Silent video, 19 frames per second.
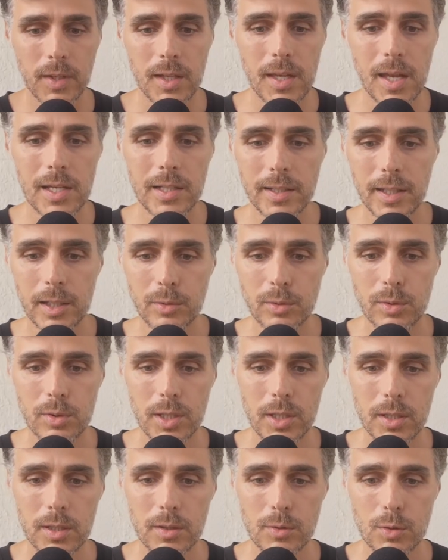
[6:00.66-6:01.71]
Et elle est
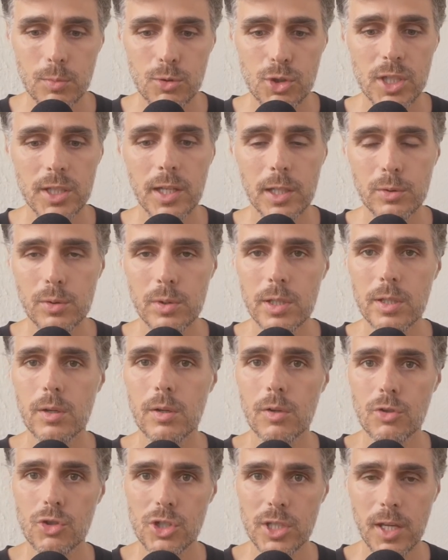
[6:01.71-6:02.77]
calculée, ce budget est calculé
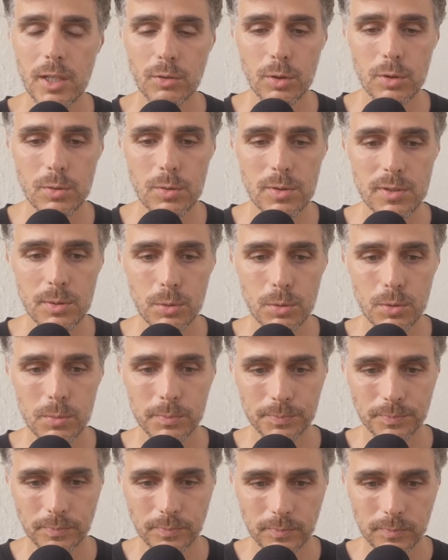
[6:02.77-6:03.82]
en gigatonnes de CO2.
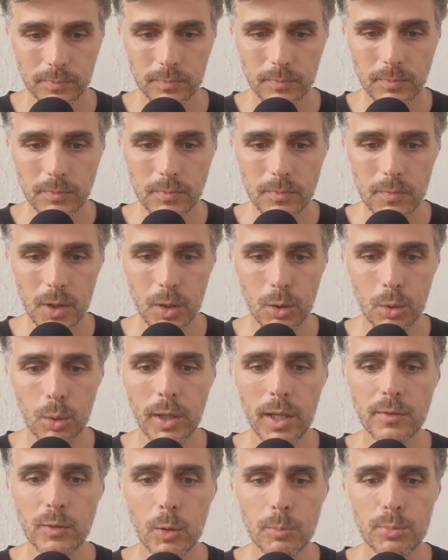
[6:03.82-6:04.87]

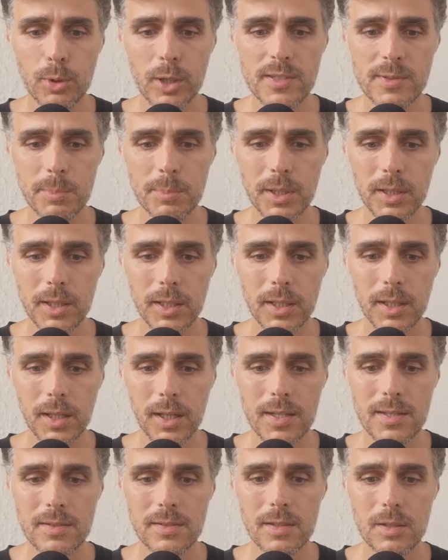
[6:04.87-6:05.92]
Concrètement, pour espérer
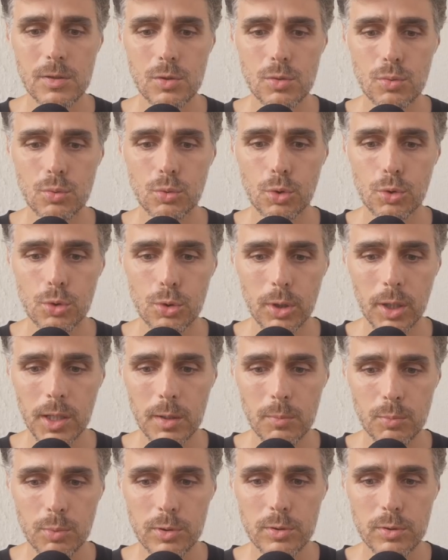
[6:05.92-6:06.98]
rester sous 2
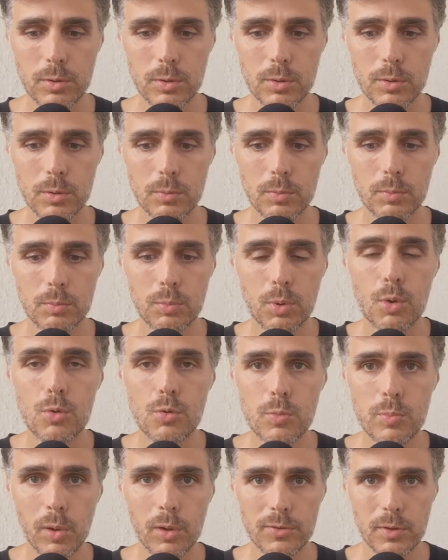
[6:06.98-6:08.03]
degrés, puisque
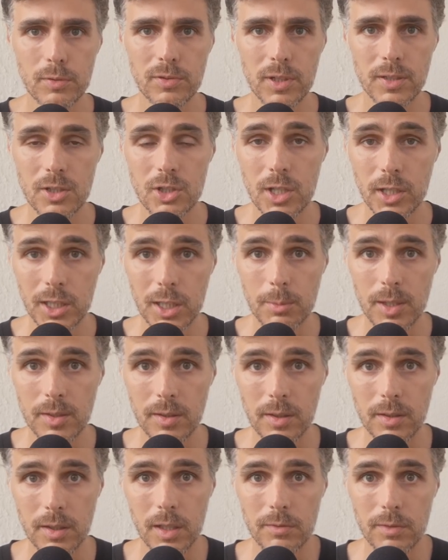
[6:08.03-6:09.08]
beaucoup pensent en fait déjà que la
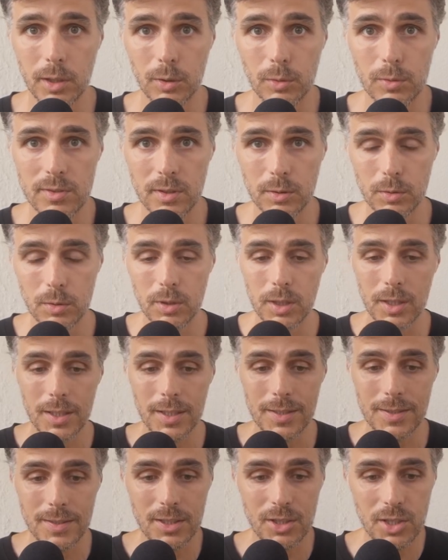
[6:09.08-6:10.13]
bataille des 1,5 degrés
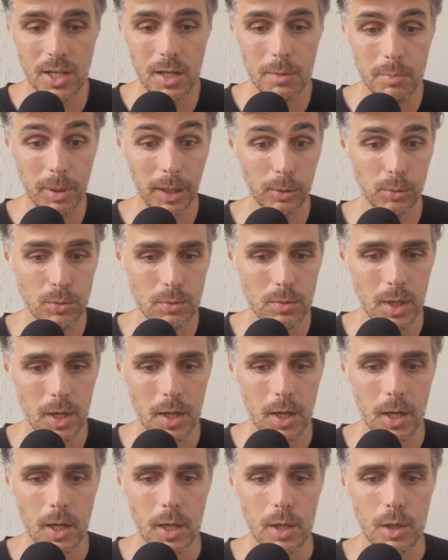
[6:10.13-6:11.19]
est déjà perdue,
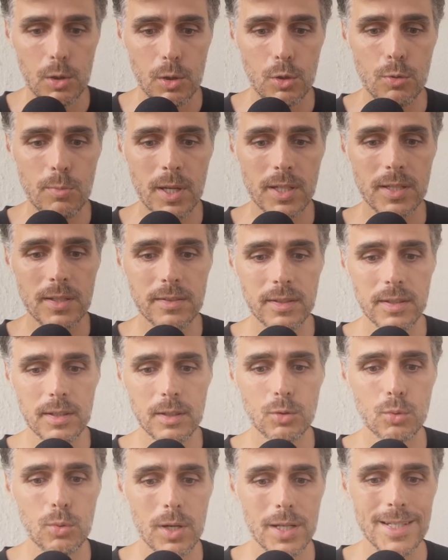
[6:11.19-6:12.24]
l'humanité
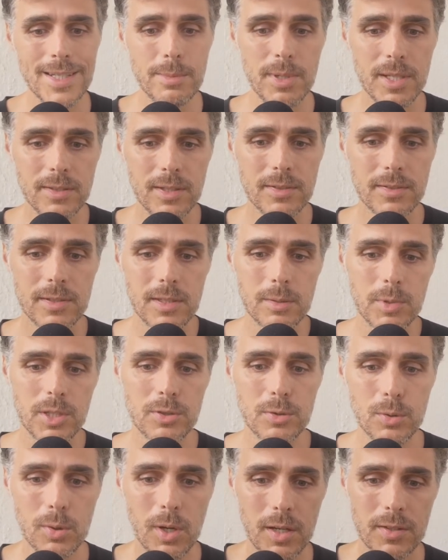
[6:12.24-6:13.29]
doit limiter ses
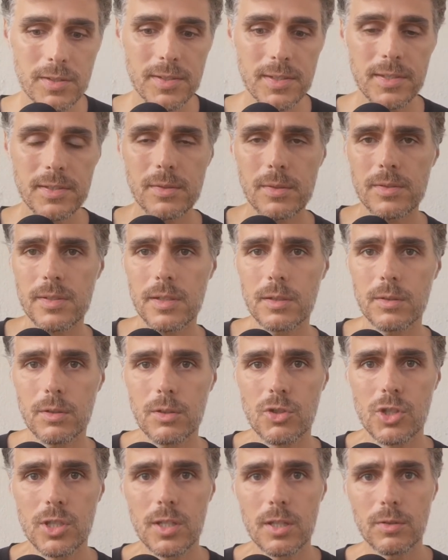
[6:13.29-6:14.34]
émissions à
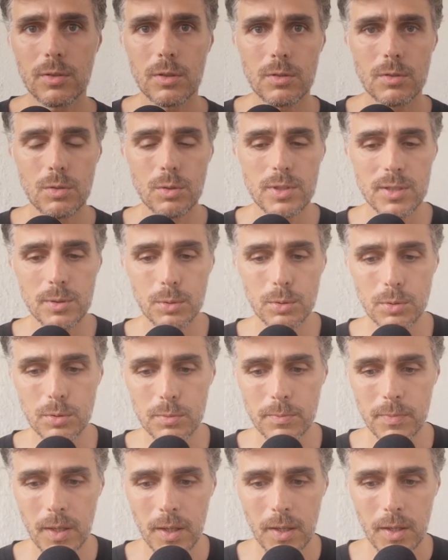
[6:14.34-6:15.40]
650 gigatonnes de CO2